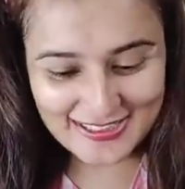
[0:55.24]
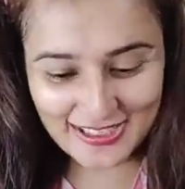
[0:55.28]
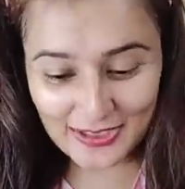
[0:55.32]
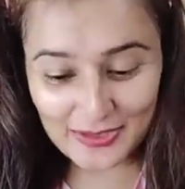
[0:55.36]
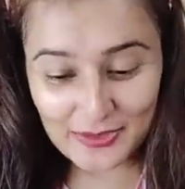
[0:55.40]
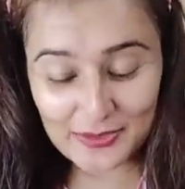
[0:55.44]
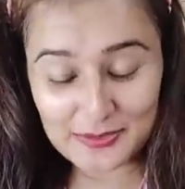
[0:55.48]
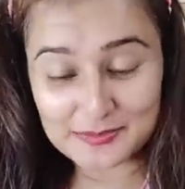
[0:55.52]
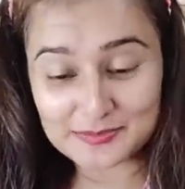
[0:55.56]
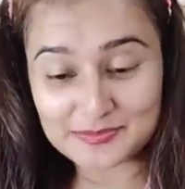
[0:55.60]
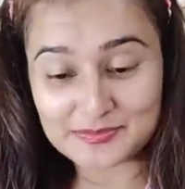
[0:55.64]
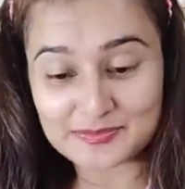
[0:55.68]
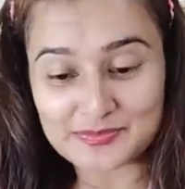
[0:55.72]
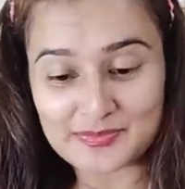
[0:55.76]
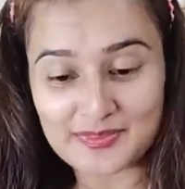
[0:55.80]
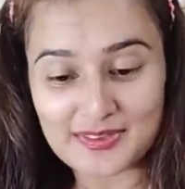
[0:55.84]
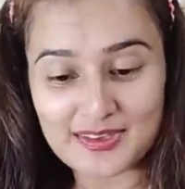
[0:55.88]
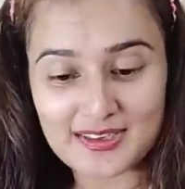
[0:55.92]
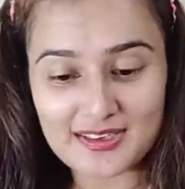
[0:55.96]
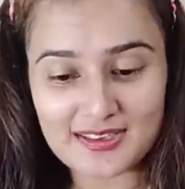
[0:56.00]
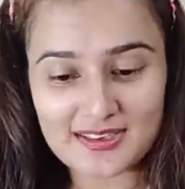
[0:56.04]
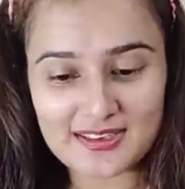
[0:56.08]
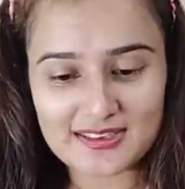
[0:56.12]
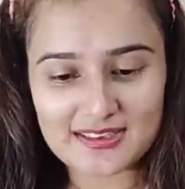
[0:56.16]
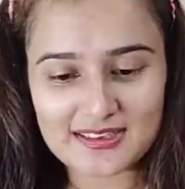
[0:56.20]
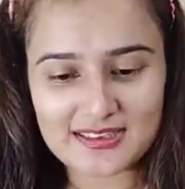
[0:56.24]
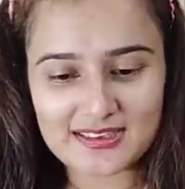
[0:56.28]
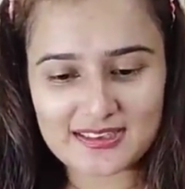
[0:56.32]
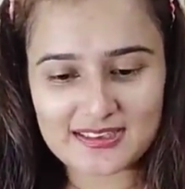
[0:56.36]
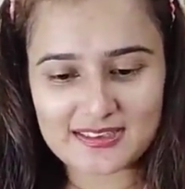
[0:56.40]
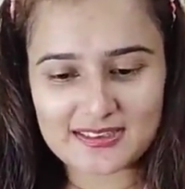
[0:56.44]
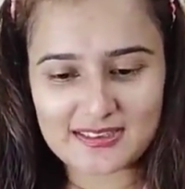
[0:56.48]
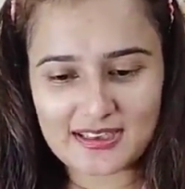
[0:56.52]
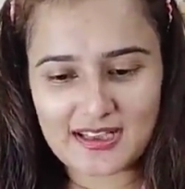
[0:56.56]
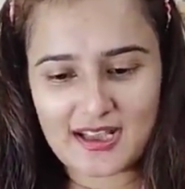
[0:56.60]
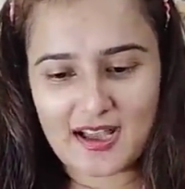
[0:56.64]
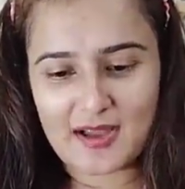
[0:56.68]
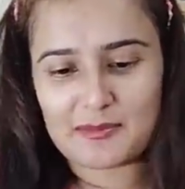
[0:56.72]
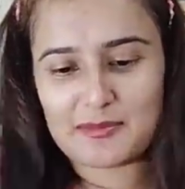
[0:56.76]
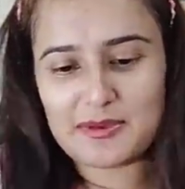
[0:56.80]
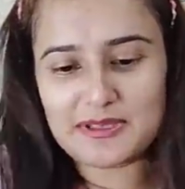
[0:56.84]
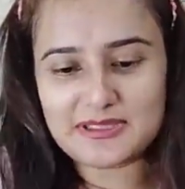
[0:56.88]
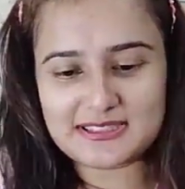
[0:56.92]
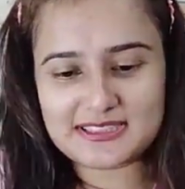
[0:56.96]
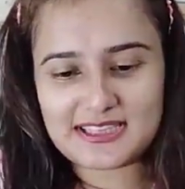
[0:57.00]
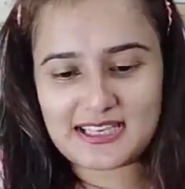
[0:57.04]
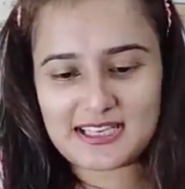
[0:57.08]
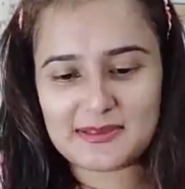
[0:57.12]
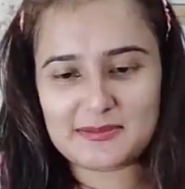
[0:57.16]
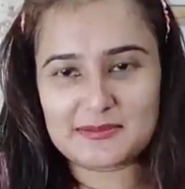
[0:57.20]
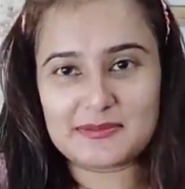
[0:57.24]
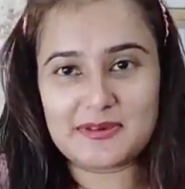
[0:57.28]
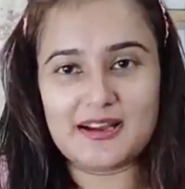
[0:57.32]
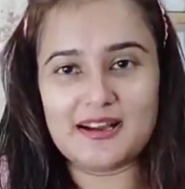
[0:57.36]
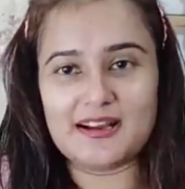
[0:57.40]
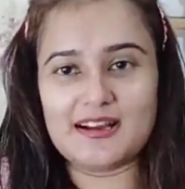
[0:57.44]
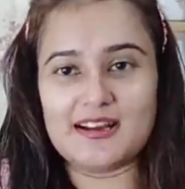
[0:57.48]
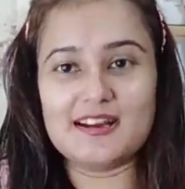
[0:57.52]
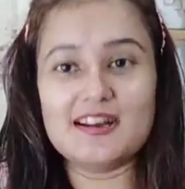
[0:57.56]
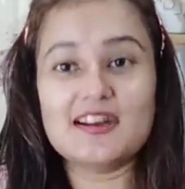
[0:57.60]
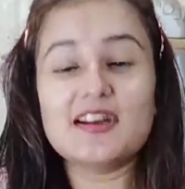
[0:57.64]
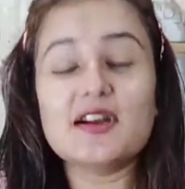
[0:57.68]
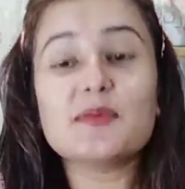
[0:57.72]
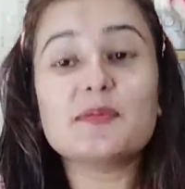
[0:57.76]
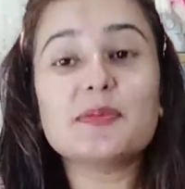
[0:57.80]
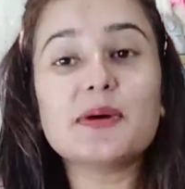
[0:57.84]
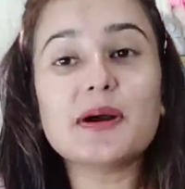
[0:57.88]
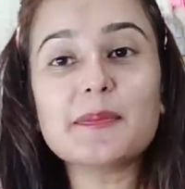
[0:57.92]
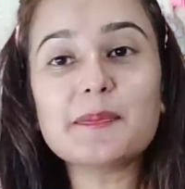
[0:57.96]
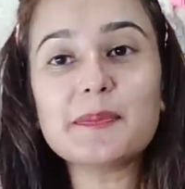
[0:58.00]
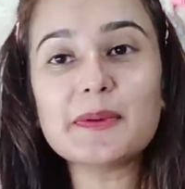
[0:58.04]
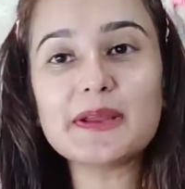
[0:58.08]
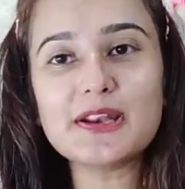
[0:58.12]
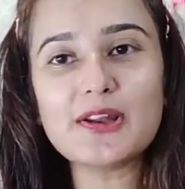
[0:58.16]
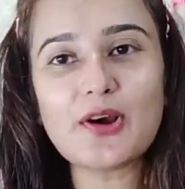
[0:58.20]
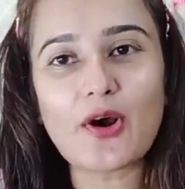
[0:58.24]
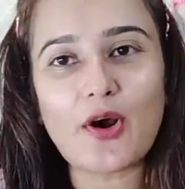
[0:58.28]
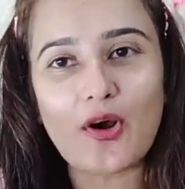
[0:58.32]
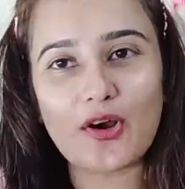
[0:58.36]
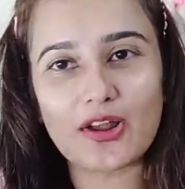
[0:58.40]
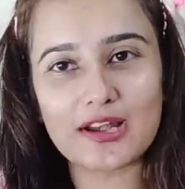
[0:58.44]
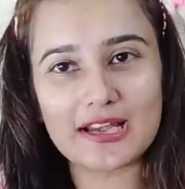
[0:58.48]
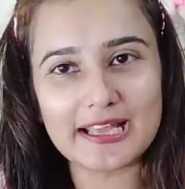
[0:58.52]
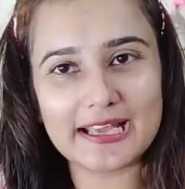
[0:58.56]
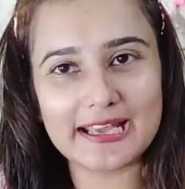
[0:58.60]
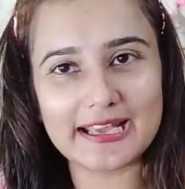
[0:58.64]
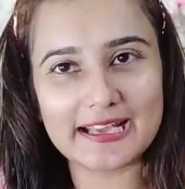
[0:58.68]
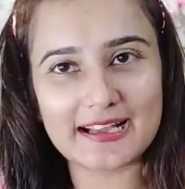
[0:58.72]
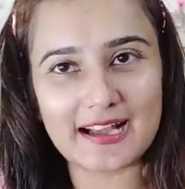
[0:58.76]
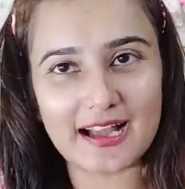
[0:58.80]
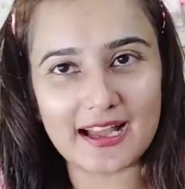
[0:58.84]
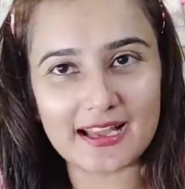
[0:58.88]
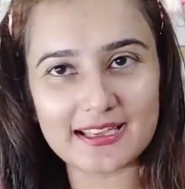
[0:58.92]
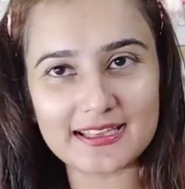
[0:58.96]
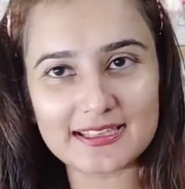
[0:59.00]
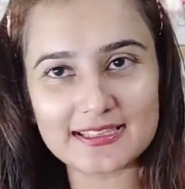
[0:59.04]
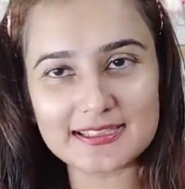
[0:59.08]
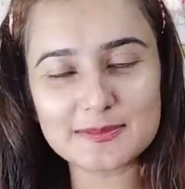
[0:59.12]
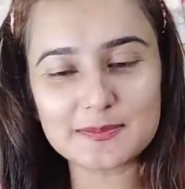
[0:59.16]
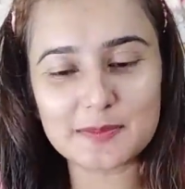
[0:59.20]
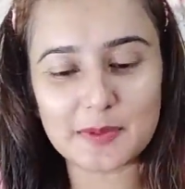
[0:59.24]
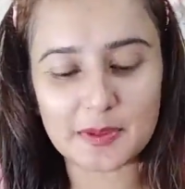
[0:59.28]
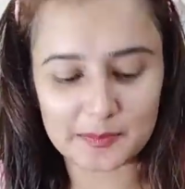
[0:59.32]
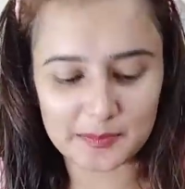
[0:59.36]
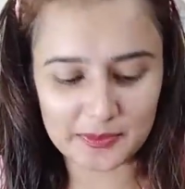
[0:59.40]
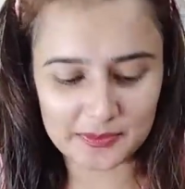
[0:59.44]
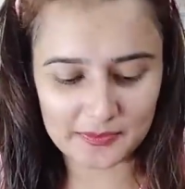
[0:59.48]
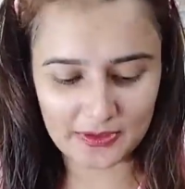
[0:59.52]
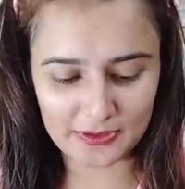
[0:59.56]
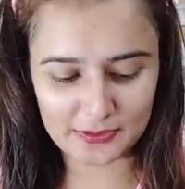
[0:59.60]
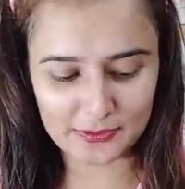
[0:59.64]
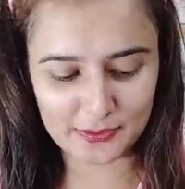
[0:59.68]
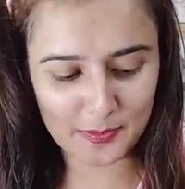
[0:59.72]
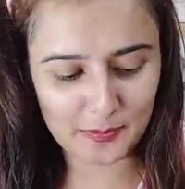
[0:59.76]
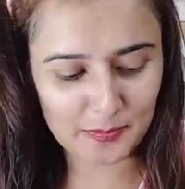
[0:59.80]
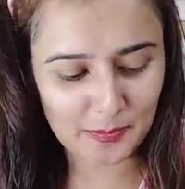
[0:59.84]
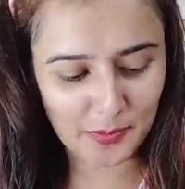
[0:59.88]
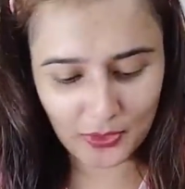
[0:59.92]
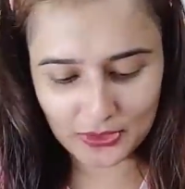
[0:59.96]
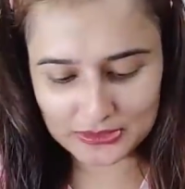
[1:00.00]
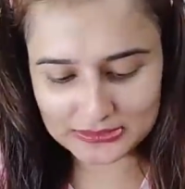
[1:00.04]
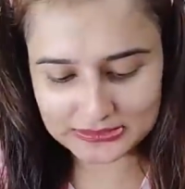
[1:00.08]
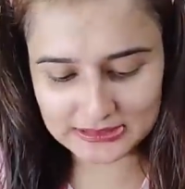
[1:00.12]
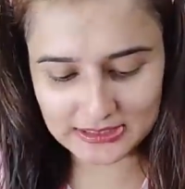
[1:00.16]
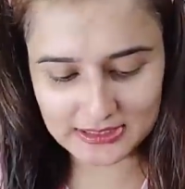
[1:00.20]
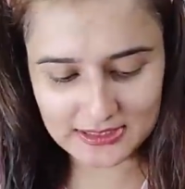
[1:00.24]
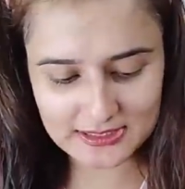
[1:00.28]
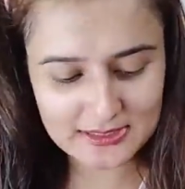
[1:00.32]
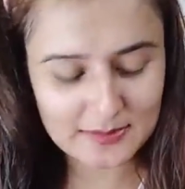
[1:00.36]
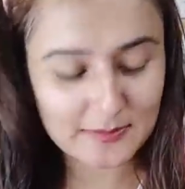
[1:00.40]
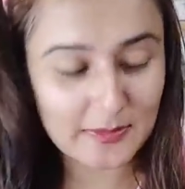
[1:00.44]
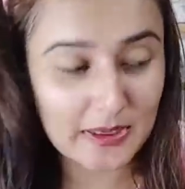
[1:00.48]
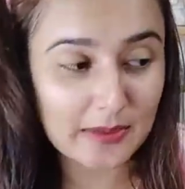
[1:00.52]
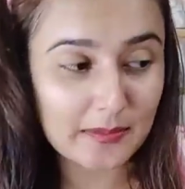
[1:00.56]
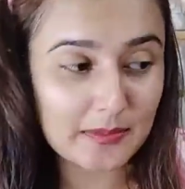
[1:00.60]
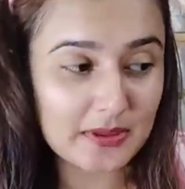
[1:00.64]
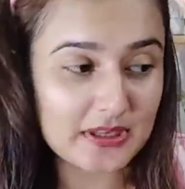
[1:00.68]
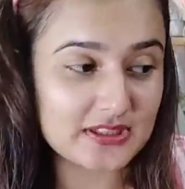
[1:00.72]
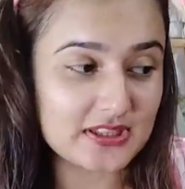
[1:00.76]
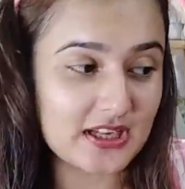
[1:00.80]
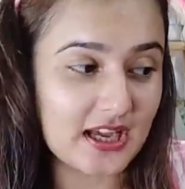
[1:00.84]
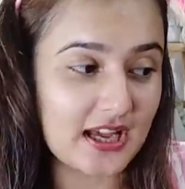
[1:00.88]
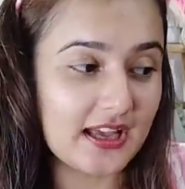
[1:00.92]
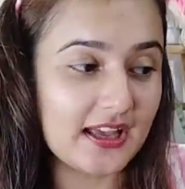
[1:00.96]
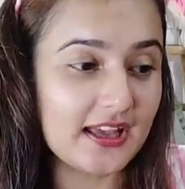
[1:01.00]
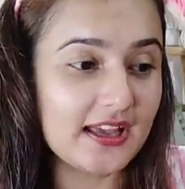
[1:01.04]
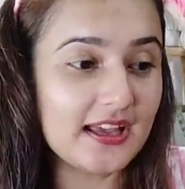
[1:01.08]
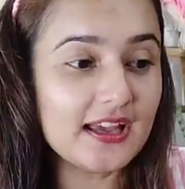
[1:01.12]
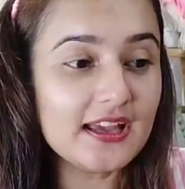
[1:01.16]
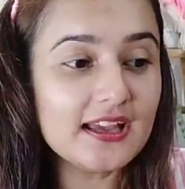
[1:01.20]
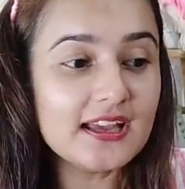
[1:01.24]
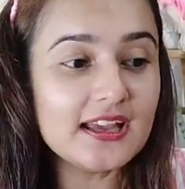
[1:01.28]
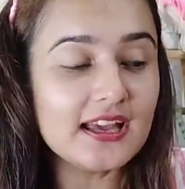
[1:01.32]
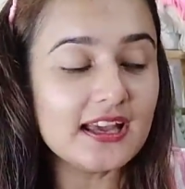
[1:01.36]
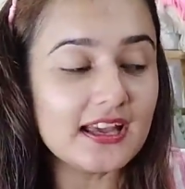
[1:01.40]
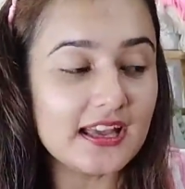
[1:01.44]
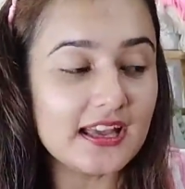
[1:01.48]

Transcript: चलो कहाँ फंस गया डब्बा पर्पल हॉल है गाइस पर्पल वाले ने बहुत सारा सामान भेजा है